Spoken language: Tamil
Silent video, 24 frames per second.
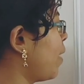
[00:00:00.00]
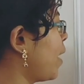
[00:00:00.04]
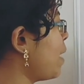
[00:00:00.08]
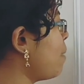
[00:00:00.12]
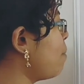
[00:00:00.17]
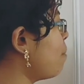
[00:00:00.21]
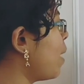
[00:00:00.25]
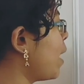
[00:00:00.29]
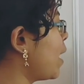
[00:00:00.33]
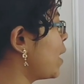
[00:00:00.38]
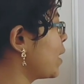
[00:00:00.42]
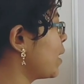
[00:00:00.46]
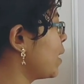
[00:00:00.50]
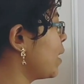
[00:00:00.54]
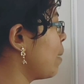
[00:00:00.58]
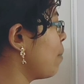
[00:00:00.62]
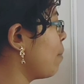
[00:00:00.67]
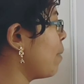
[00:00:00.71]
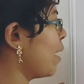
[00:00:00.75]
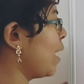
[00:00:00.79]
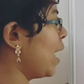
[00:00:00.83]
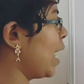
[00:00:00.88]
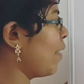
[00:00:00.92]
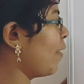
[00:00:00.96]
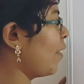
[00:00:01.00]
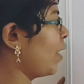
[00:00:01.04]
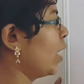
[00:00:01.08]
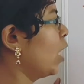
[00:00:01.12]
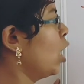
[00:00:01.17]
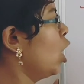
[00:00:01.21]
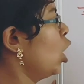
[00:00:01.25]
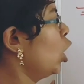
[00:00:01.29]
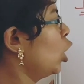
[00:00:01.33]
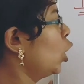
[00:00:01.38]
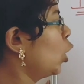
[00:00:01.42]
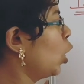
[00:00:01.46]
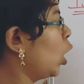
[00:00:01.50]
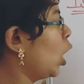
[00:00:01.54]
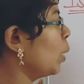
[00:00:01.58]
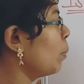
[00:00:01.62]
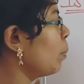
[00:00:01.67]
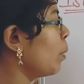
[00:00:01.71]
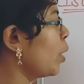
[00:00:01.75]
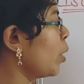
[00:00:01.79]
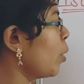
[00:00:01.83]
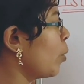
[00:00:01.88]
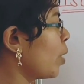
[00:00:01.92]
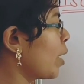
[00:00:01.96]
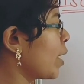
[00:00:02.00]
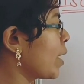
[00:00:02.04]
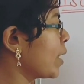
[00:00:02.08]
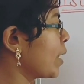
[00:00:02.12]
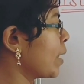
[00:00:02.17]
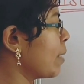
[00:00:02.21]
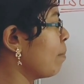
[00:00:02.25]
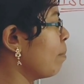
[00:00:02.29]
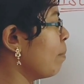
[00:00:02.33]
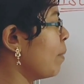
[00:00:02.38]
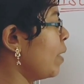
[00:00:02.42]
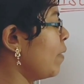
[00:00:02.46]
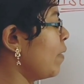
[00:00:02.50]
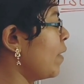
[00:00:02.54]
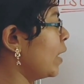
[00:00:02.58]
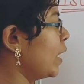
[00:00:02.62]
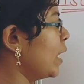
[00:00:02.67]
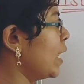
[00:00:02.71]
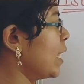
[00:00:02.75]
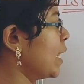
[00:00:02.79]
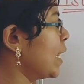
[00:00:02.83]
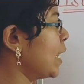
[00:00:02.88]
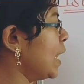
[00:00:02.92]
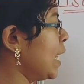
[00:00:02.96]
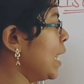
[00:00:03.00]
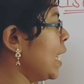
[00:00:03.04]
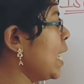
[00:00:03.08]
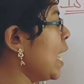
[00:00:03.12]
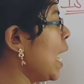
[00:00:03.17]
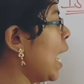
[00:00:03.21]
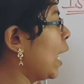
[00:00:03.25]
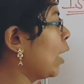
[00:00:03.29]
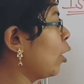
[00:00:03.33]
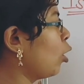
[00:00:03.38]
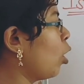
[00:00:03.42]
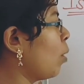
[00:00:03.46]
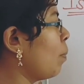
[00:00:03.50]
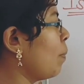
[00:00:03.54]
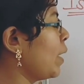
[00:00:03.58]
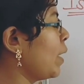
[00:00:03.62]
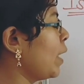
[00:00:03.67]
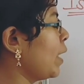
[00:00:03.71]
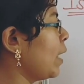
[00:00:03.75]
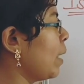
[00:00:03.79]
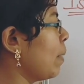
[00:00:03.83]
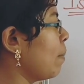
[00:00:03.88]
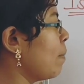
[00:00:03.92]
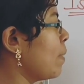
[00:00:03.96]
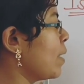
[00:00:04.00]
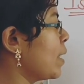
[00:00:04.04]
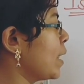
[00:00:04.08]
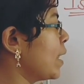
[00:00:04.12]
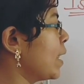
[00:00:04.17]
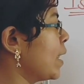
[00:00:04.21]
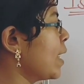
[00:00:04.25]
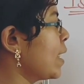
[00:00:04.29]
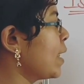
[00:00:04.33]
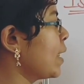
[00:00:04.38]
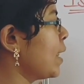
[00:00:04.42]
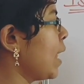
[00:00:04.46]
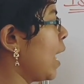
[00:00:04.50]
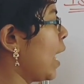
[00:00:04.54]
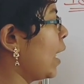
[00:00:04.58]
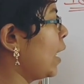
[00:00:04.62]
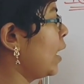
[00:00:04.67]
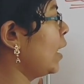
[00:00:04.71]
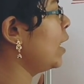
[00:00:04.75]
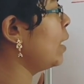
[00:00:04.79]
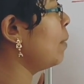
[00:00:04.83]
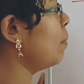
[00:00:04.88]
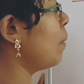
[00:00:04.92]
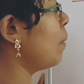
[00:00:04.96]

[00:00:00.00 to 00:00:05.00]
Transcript: ஃபைவ் மாஸ் நம்பர் லெவன் கார்பனுடைய சிம்பிள் வந்து சி அட்டாமிக் நம்பர் சிக்ஸ் அண்ட்